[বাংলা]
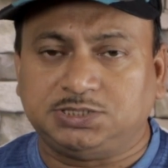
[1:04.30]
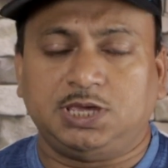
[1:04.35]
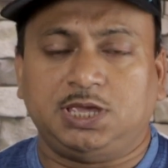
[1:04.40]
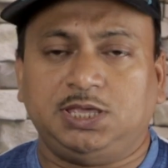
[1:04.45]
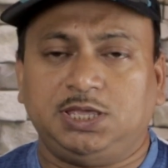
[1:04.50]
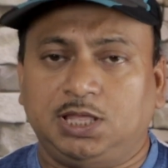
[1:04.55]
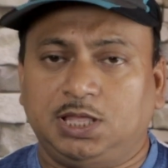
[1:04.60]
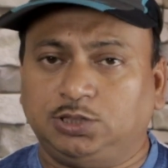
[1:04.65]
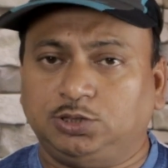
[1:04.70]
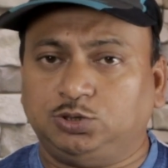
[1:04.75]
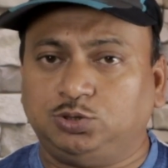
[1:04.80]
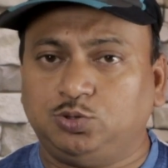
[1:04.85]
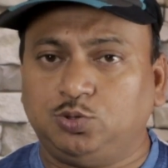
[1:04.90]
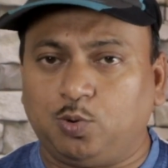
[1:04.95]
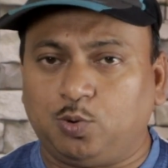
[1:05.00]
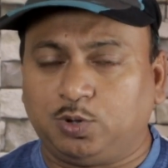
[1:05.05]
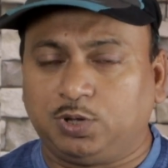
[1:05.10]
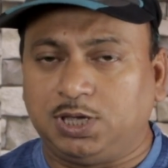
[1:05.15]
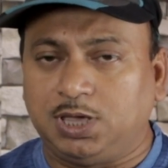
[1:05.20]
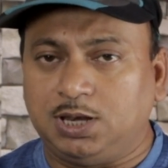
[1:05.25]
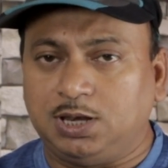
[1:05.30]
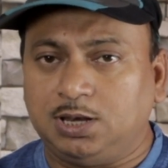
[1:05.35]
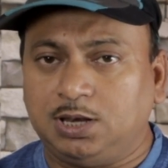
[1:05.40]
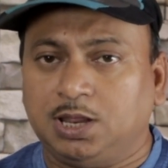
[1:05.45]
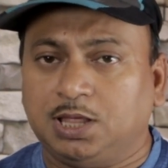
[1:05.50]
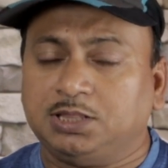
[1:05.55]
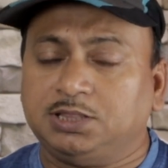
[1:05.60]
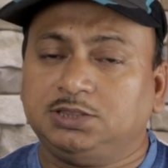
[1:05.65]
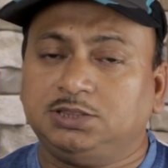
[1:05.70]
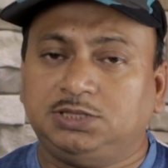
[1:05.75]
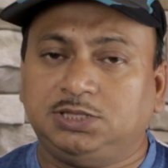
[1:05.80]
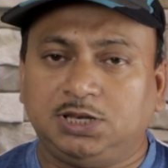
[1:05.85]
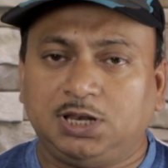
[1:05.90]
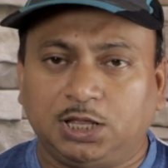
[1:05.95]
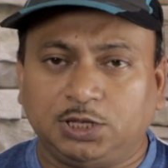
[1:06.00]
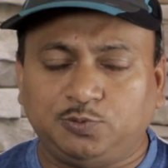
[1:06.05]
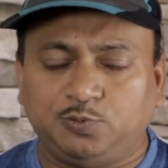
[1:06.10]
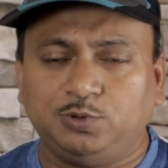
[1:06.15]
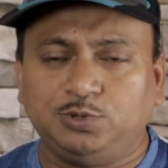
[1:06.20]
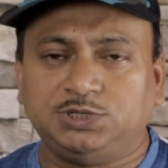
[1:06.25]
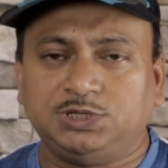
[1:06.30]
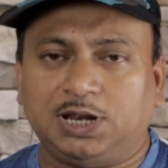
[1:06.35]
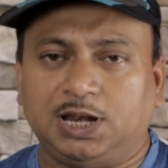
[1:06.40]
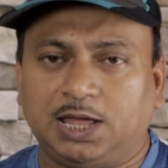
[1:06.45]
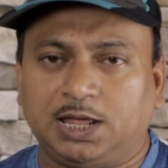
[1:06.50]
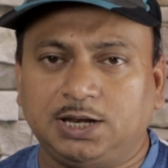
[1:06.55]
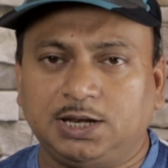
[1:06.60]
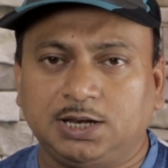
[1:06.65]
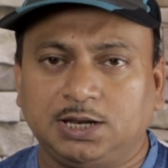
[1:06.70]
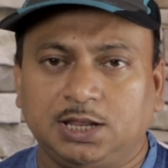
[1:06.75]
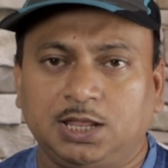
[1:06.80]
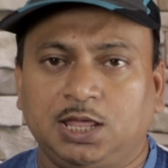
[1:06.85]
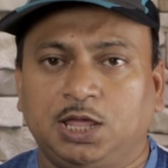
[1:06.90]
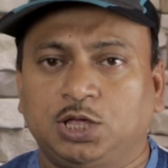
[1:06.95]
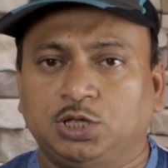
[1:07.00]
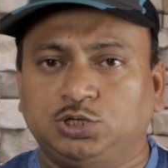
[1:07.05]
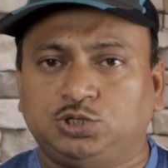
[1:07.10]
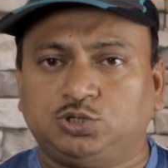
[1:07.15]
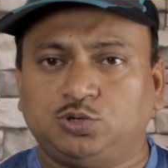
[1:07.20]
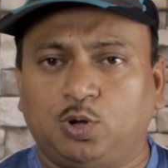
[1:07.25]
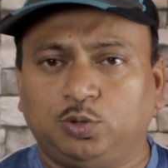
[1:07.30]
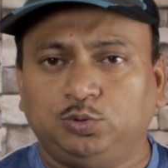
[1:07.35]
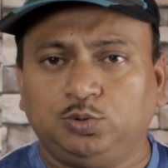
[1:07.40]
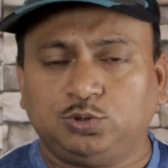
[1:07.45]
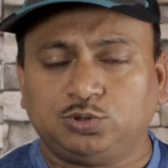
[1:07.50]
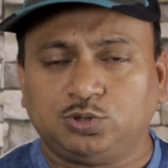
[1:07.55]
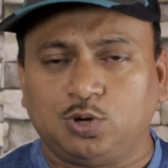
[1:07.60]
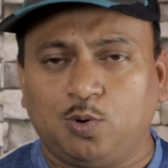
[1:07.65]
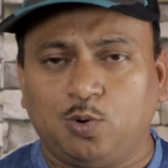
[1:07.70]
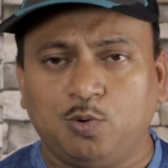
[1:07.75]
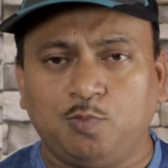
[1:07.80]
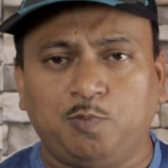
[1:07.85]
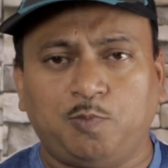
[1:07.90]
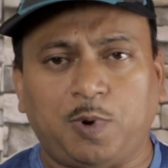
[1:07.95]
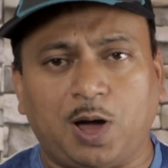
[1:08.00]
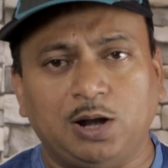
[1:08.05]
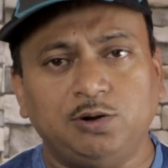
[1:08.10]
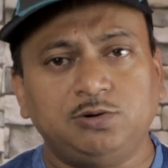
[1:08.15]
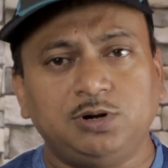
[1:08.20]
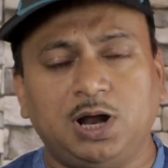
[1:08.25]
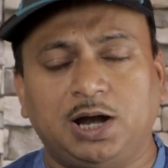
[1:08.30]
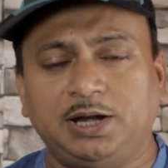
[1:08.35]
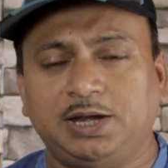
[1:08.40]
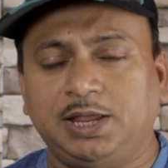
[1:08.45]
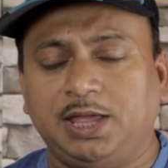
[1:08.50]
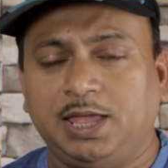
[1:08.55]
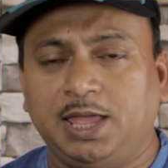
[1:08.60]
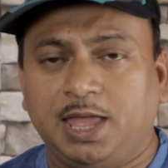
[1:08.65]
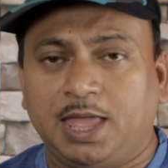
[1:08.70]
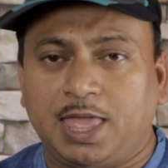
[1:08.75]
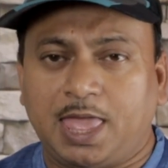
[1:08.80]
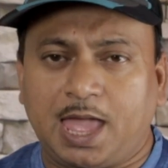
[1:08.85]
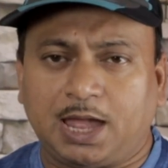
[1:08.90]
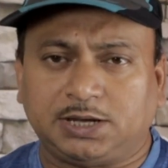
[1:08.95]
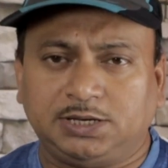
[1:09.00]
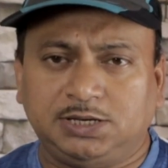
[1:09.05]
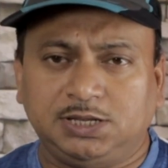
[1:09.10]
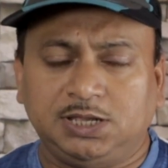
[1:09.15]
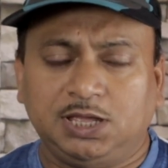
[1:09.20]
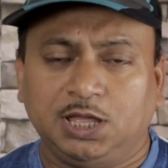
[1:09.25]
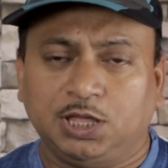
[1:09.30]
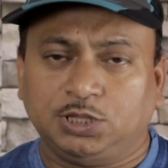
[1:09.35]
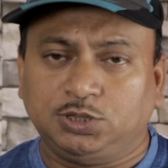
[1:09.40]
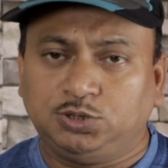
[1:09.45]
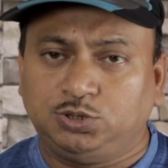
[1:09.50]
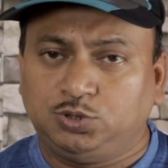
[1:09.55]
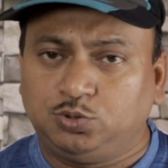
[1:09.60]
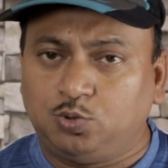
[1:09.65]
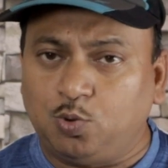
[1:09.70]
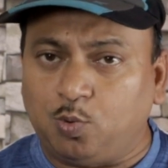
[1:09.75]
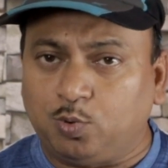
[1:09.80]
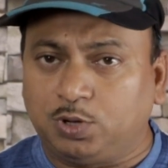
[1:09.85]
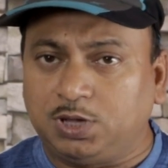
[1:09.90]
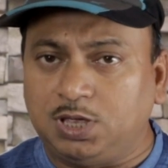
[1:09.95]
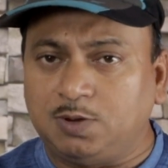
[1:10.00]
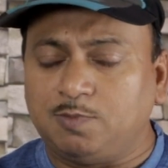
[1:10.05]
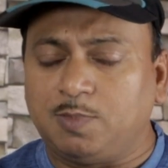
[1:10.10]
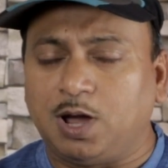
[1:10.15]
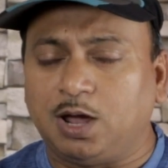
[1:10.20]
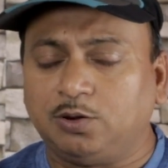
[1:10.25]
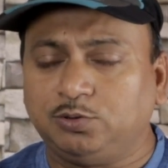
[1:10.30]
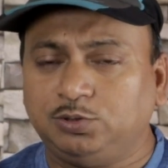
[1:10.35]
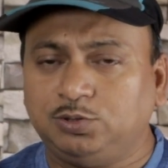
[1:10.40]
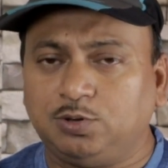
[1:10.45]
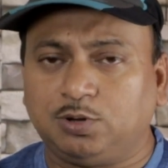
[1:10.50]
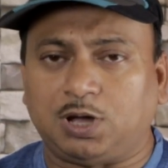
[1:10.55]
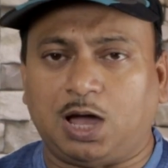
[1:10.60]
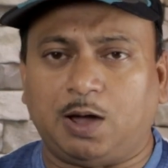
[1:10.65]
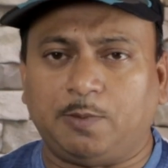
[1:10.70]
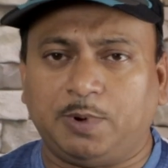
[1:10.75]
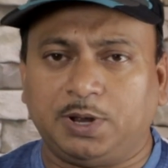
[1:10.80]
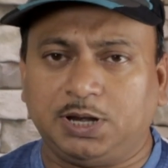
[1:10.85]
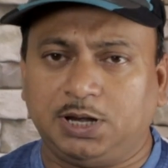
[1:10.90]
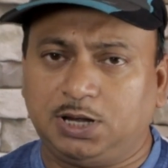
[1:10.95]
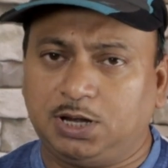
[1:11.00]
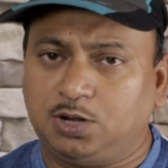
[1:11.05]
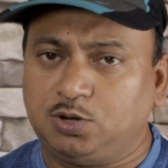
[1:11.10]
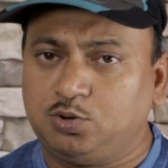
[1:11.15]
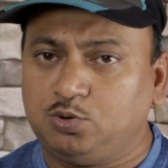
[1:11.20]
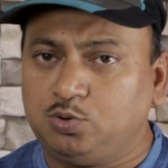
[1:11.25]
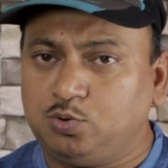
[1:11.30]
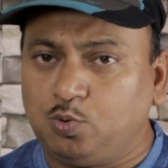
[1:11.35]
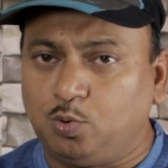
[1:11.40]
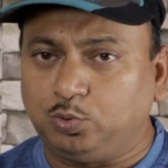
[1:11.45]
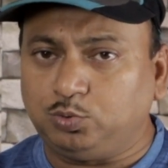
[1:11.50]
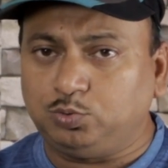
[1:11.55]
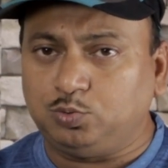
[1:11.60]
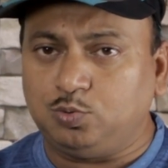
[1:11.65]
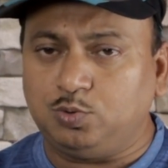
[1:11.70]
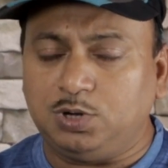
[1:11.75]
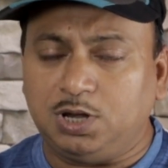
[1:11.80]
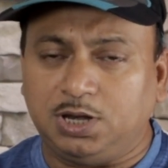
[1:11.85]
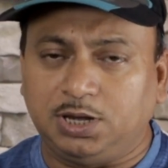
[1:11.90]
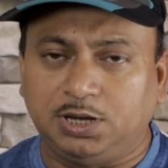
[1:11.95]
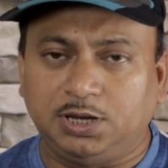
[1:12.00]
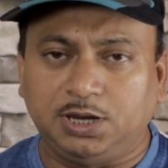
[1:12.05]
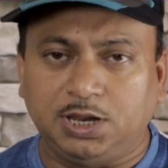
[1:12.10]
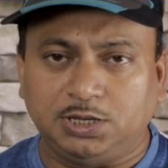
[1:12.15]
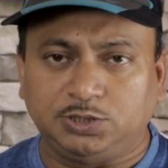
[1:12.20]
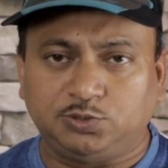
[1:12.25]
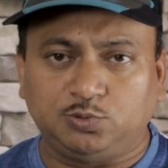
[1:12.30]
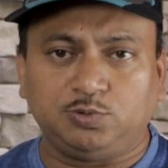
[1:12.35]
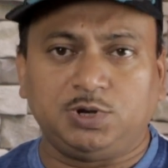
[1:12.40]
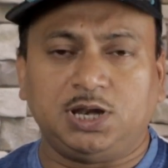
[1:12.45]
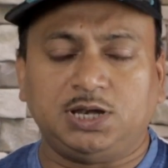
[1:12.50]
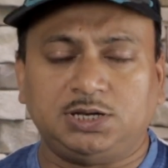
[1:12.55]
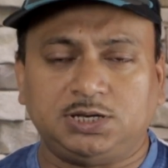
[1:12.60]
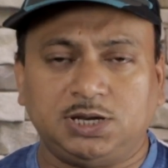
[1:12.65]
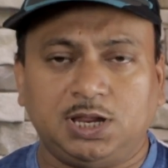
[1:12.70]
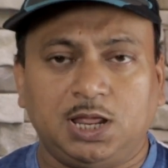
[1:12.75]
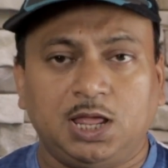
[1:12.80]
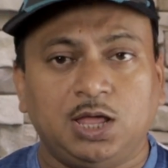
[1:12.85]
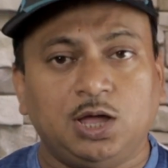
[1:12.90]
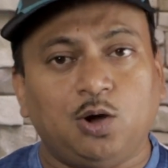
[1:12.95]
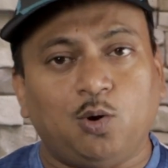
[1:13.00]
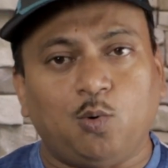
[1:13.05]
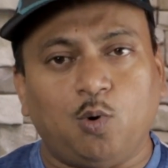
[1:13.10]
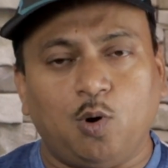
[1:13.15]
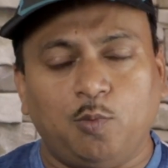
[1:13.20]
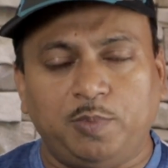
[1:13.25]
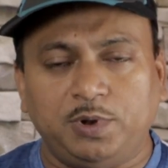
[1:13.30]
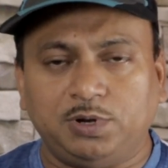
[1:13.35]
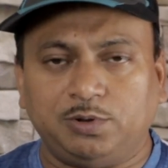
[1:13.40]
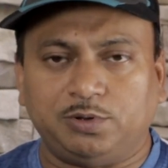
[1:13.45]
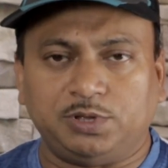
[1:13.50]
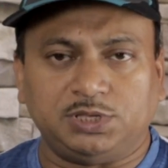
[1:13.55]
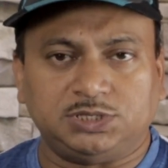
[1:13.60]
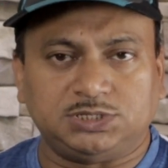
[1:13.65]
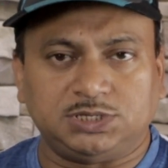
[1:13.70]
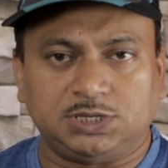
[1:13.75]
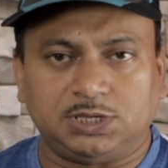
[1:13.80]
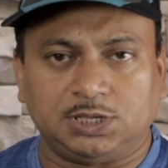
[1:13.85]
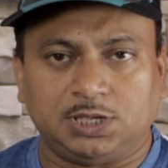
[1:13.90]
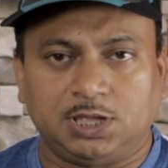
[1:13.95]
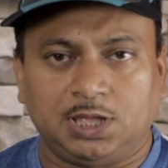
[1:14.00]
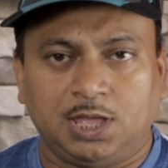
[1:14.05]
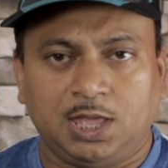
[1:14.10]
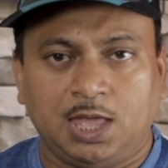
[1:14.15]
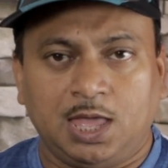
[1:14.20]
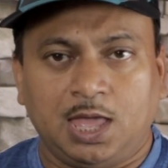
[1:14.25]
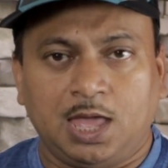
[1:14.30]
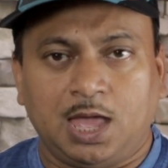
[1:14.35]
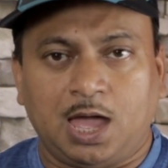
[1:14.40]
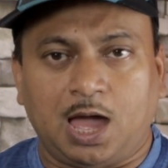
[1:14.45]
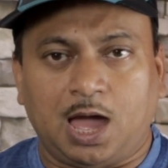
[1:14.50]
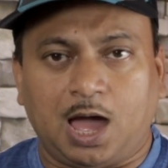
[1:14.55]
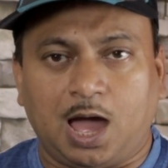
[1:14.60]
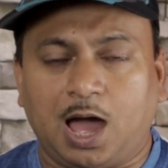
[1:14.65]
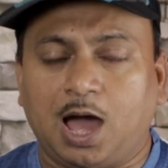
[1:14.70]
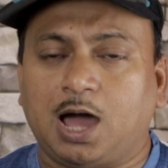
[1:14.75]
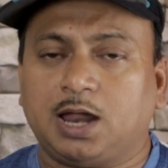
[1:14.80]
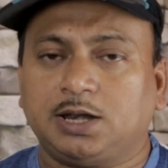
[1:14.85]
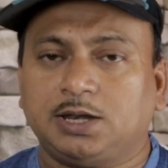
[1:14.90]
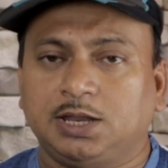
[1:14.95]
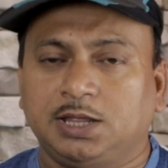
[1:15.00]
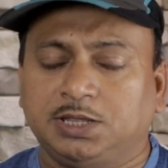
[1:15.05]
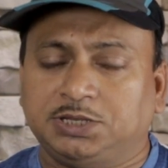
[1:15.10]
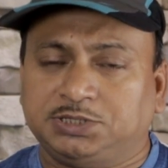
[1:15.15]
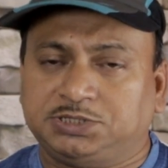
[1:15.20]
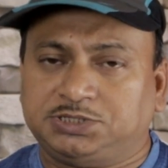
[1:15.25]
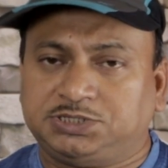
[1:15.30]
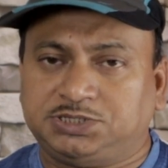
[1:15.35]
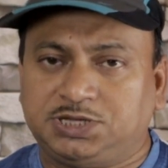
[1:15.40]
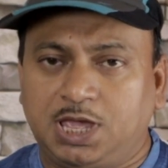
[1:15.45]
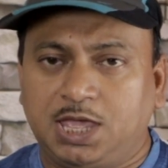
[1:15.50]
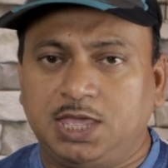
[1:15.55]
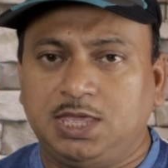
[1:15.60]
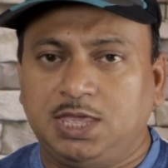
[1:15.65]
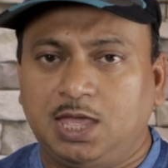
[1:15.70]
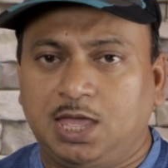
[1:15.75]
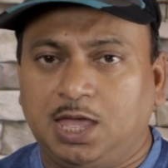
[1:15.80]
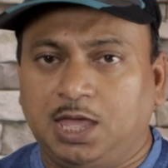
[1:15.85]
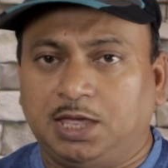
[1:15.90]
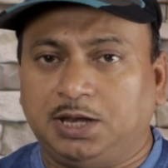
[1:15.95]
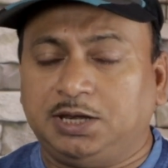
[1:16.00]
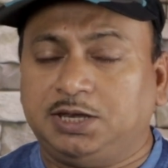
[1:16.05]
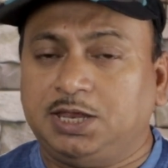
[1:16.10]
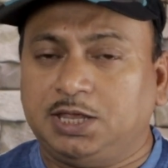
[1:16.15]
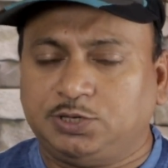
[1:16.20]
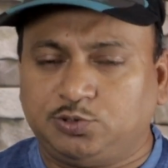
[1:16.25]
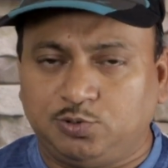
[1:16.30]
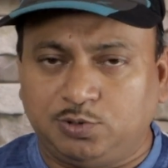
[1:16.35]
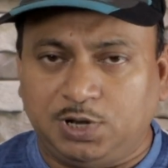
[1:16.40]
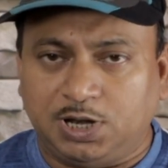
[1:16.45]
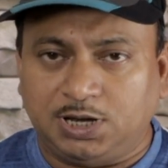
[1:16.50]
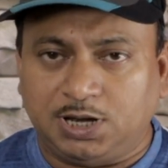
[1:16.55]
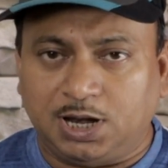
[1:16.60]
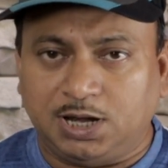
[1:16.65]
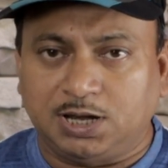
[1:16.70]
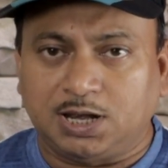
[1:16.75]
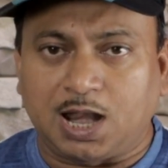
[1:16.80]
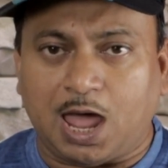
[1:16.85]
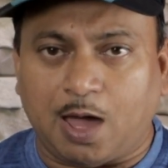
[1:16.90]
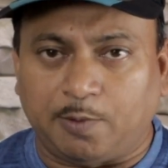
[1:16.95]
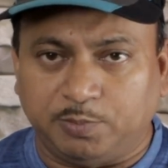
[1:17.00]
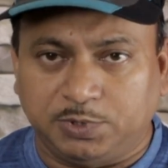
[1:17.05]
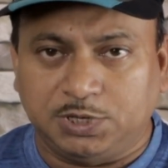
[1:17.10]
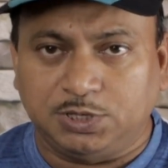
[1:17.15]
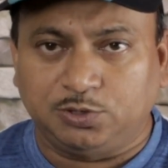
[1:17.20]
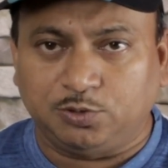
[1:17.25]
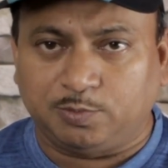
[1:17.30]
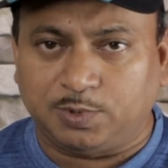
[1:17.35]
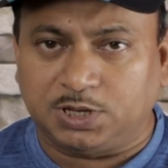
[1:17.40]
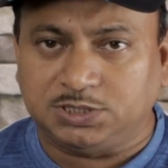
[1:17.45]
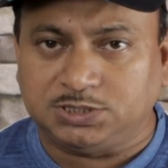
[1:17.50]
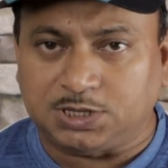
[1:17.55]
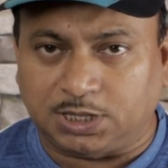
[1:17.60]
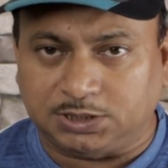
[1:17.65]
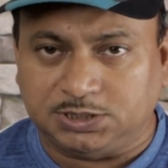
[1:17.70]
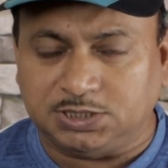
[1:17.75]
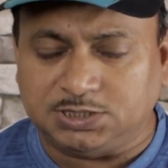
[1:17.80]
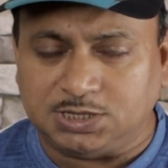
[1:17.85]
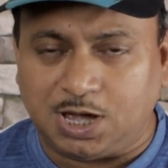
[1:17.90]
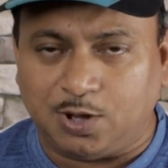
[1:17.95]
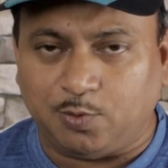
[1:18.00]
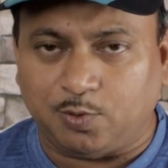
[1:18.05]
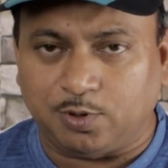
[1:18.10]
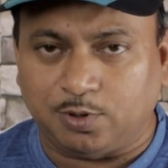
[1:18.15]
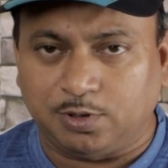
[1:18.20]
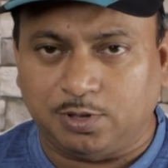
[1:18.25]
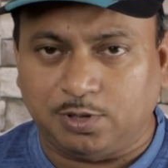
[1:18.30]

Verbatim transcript: সেই দক্ষিণ দিনাজপুর জেলার সদর শহর বালুরঘাটে একটি দক্ষিণ ভারতীয় খাবারের নতুন রেস্টুরেন্ট ওপেন হয়েছে আর সেই রেস্টুরেন্টটার নাম কি তোমরা জানতে চাও